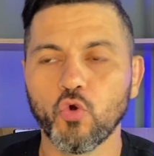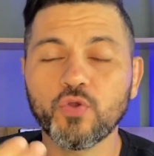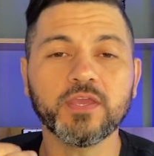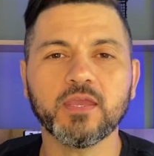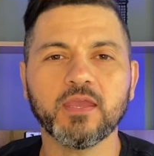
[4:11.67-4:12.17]
O
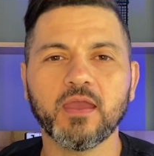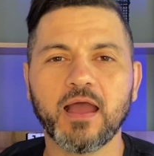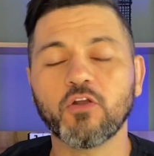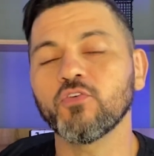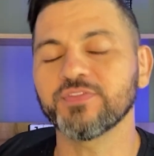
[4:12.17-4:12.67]
que
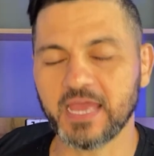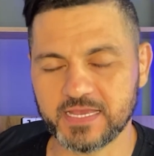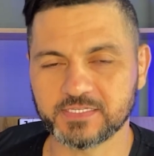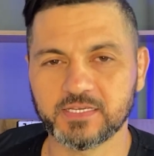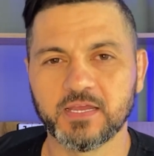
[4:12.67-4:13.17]

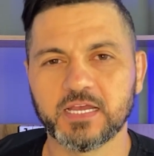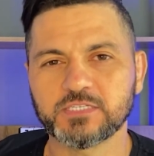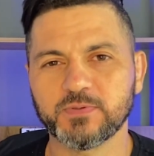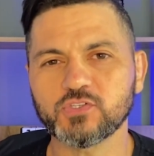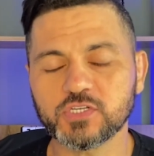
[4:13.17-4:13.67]
acontece?
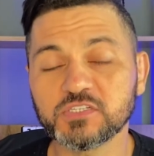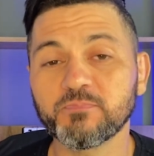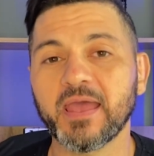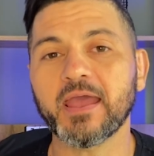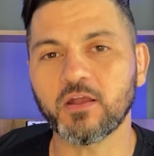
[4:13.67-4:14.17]
As pessoas
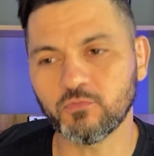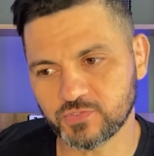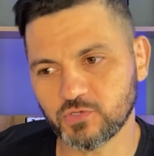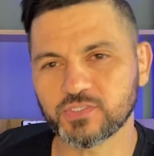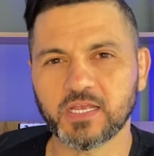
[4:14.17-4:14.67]
pegam
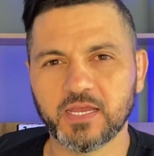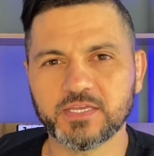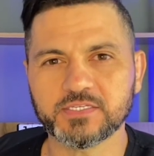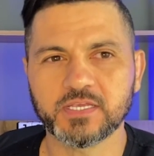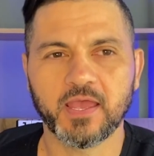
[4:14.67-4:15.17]
os seus
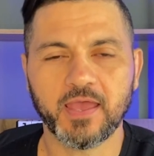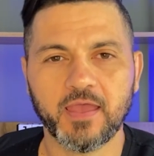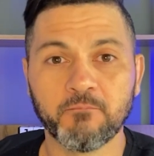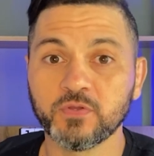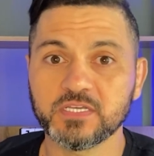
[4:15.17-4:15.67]
cães,
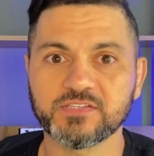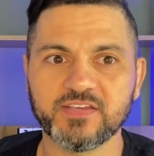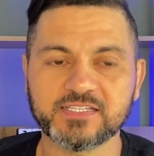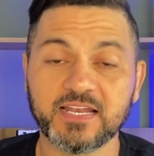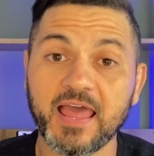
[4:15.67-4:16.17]
é, muitas
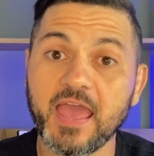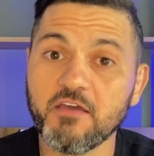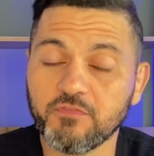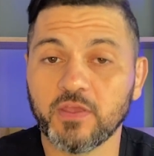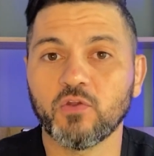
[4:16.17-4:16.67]
vezes
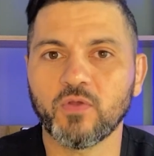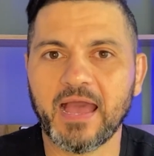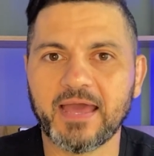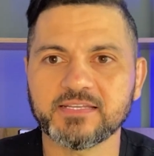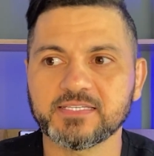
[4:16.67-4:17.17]
levam em
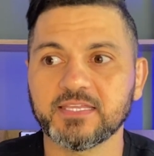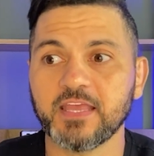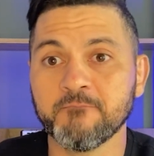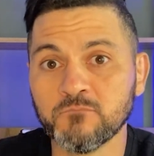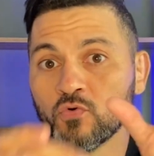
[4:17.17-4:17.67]
lugares que
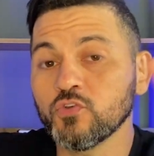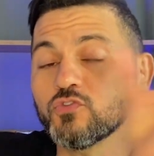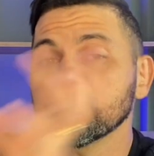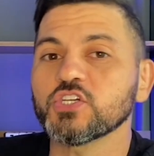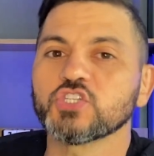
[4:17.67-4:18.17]
tem
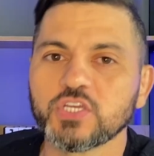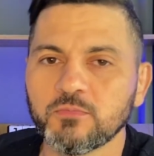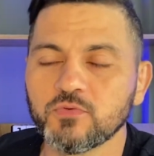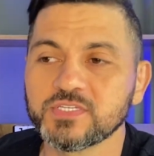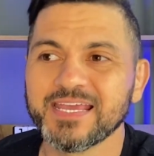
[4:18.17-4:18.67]
muitos
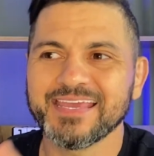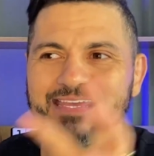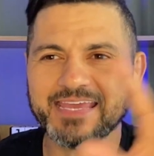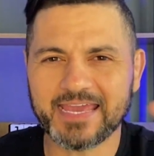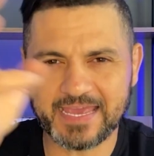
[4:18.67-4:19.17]
estímulos
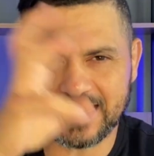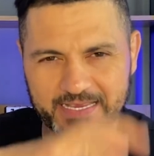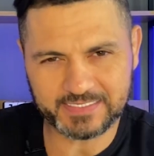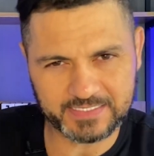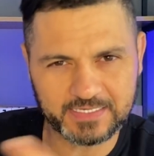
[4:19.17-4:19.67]
e
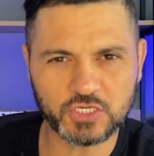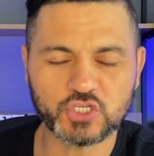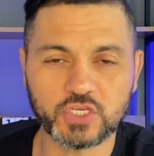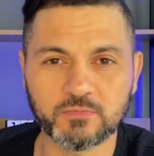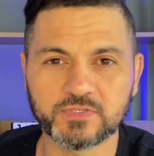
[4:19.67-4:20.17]
esses
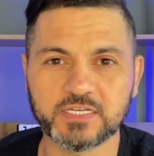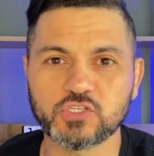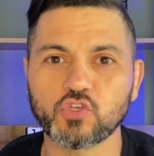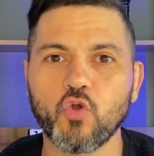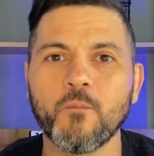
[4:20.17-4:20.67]
estímulos
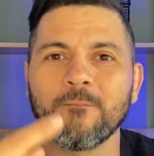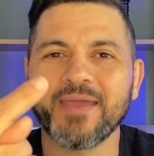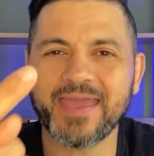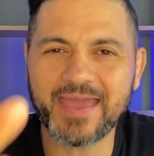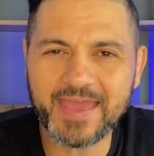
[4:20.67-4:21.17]
eles
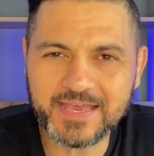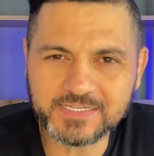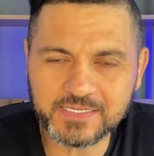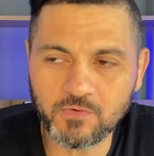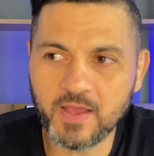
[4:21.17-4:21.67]

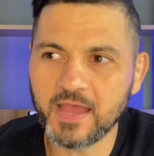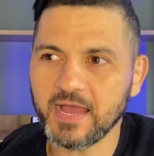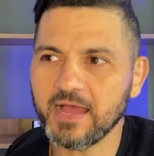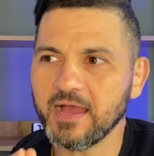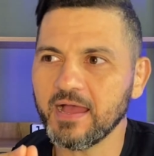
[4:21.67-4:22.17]
começam
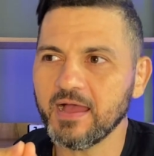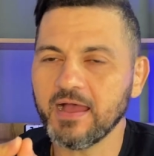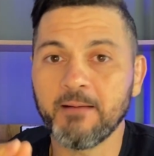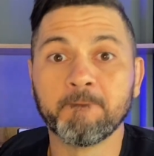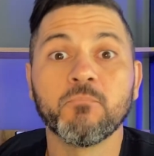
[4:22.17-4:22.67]
a,
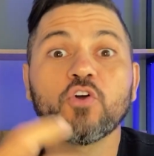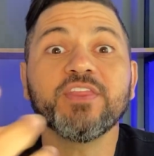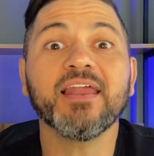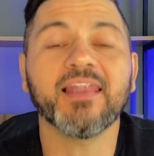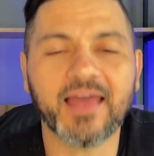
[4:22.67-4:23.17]
a, a
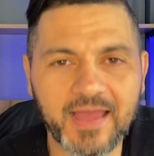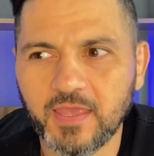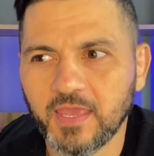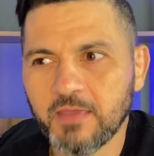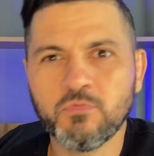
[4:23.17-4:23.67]

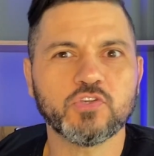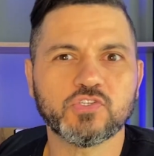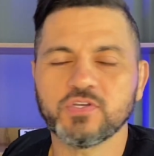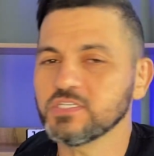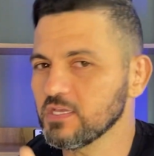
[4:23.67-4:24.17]
modelar
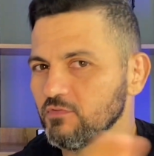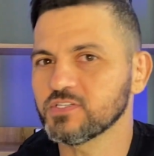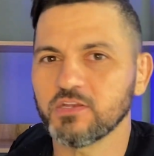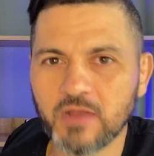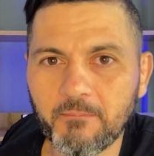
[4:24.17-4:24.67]
emoções que
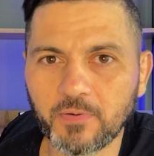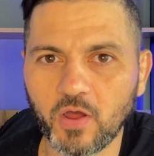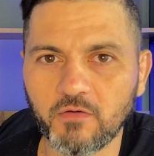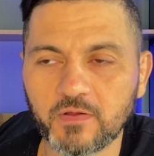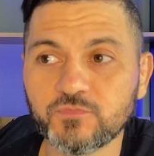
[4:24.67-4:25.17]
você não
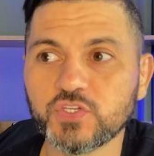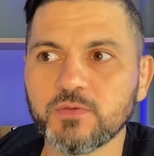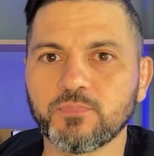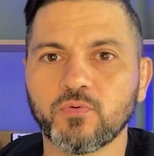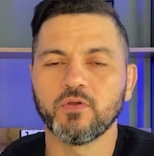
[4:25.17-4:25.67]
aprova.
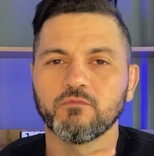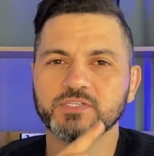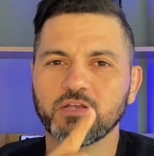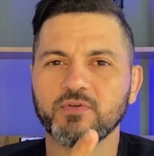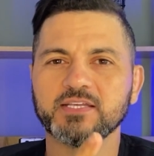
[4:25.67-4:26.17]
Tipo,
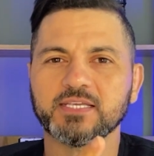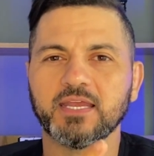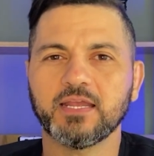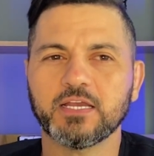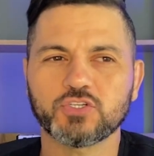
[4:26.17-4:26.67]
você conhece
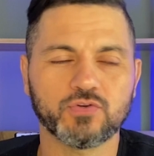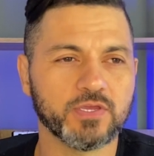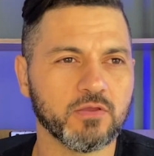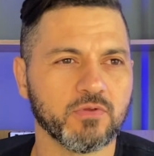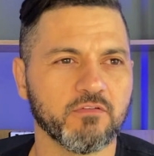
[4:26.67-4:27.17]
aquele
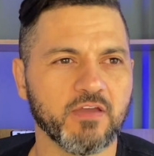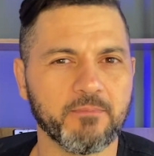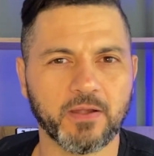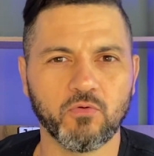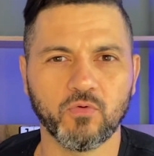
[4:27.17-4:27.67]
cachorrinho que
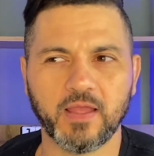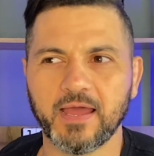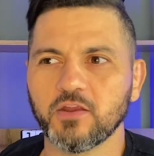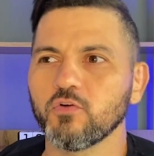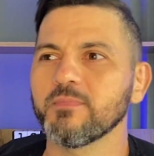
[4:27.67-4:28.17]
vai para um
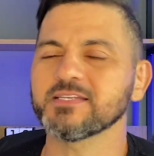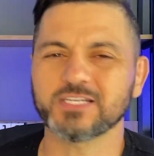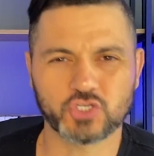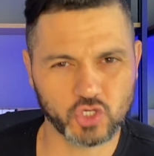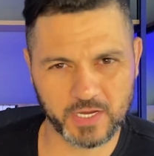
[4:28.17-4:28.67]
lugar e
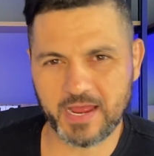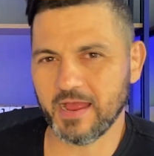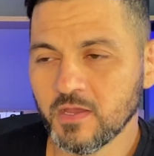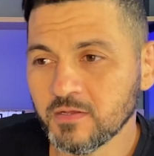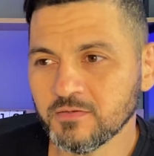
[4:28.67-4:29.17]
começa a
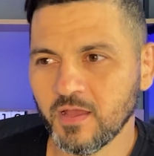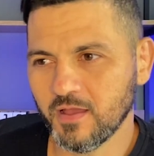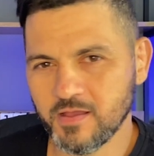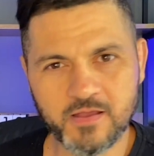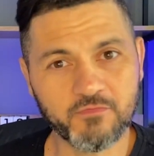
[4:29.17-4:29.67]
chorar? Hum,
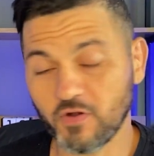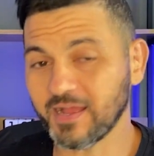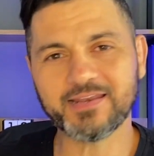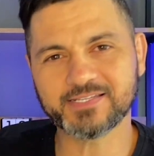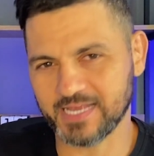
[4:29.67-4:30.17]
vamos
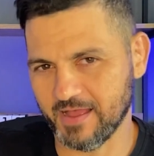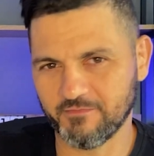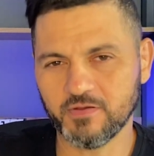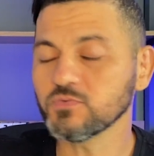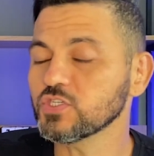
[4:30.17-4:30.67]
vocalizar.
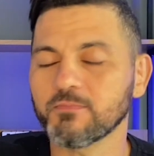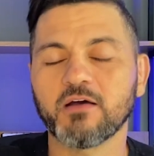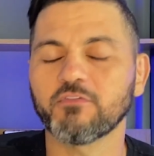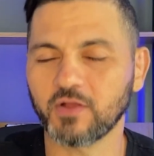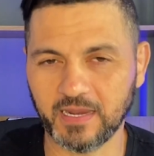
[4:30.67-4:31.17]
Vamos
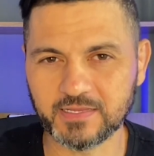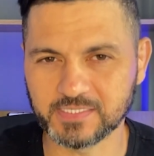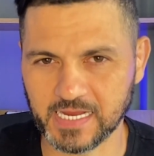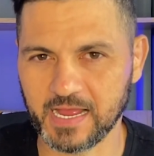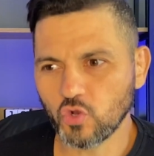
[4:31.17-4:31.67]
chamar
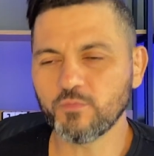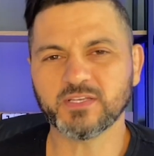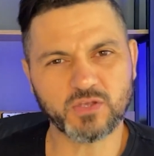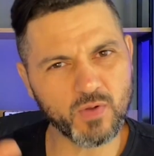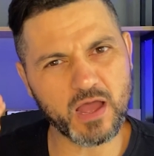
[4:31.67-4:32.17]
vocalizar.
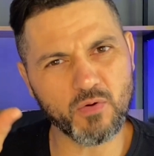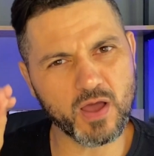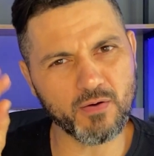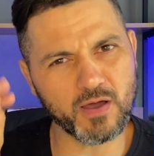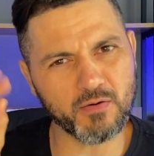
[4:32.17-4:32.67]
Começa uau,
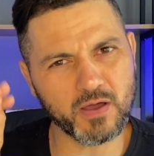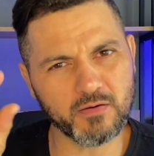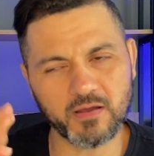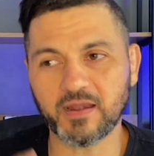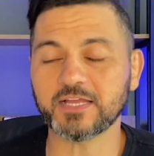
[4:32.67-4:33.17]
uau, uau, uau,
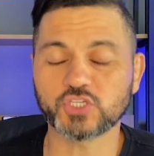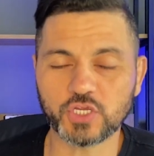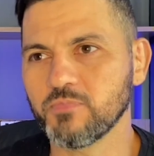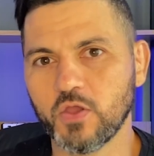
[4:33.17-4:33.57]
uau, latir.